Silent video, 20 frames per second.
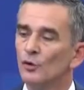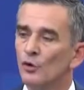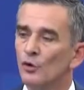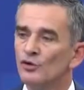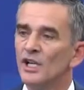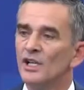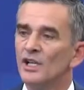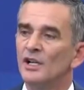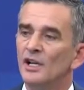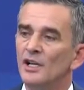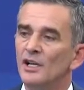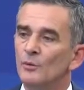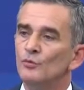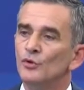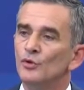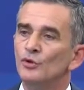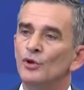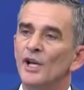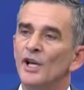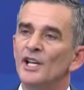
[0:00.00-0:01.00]
özel kalem
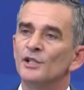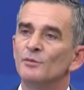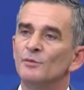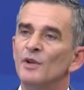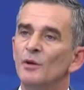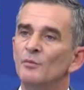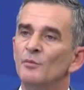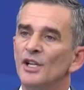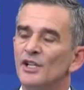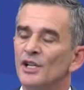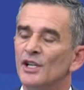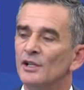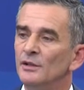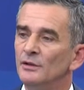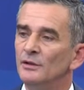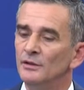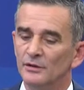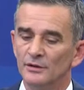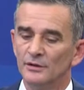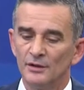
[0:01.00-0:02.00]
müdürü Esma Bekar'ın